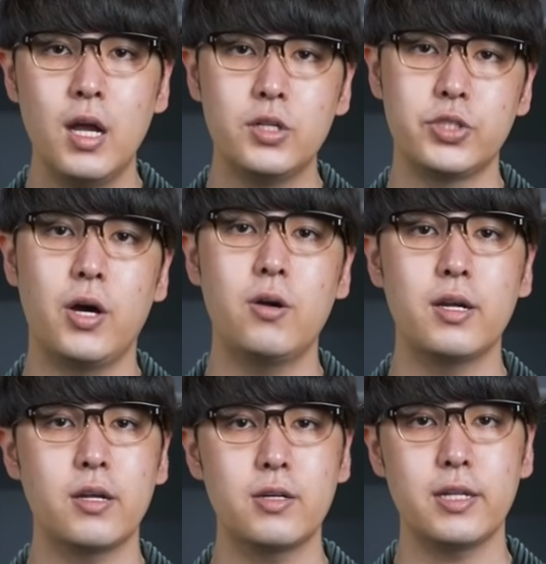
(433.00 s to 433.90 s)
直到二
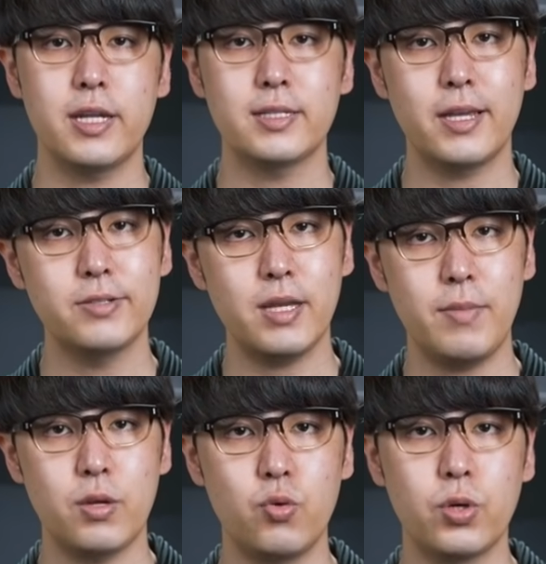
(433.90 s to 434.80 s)
零二零年，才又在
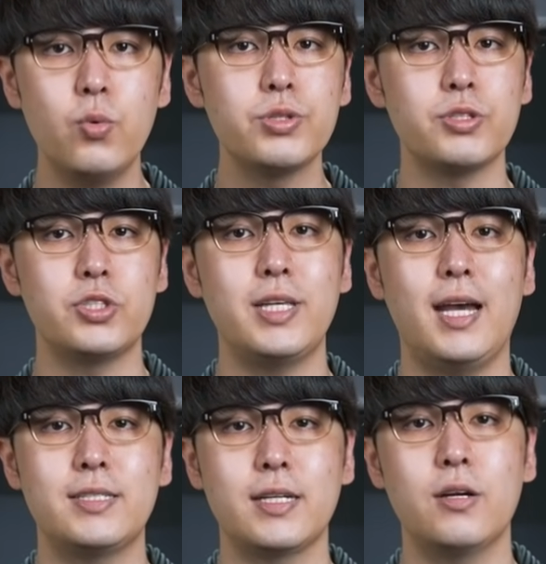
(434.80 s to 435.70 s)
美国的斡旋之
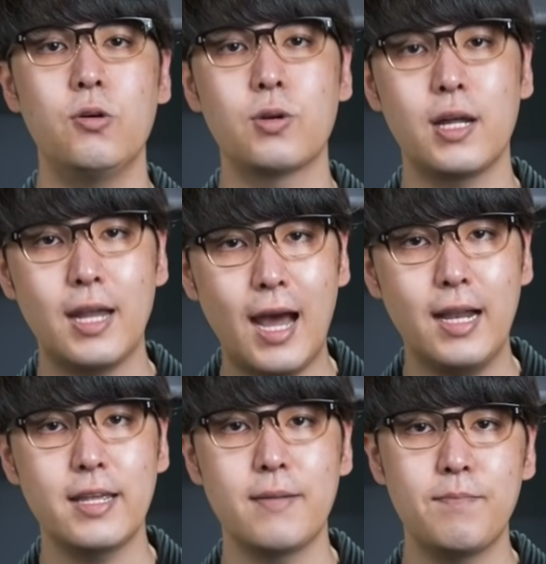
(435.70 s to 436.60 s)
下，先后跟阿
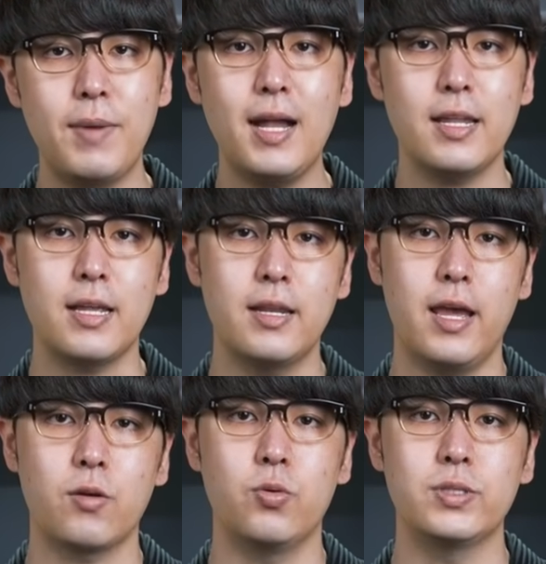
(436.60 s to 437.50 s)
联巴林
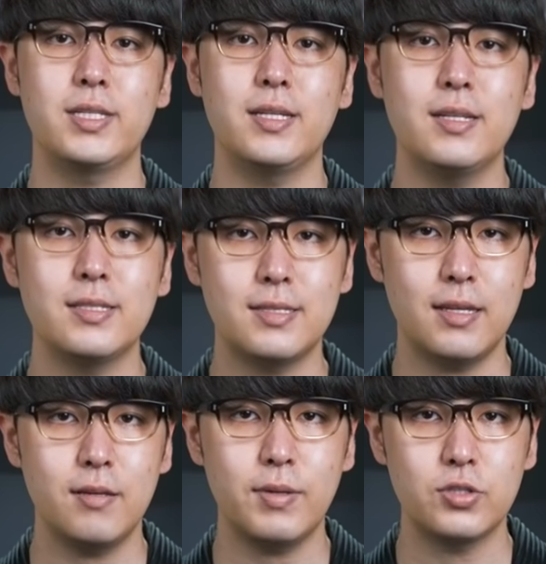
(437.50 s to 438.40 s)
两国签订协
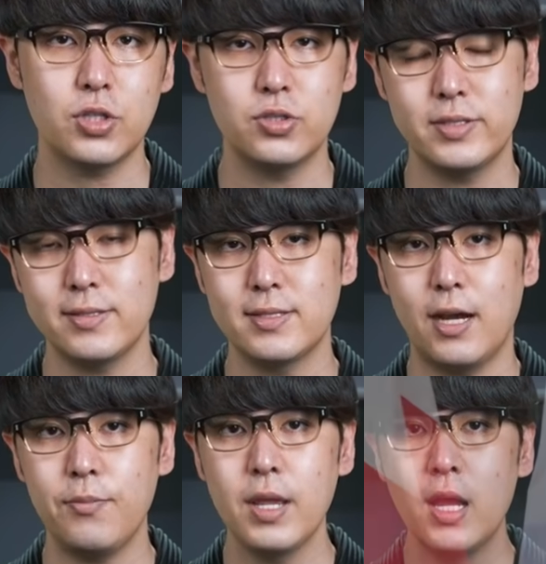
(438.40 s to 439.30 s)
议，并正式建交。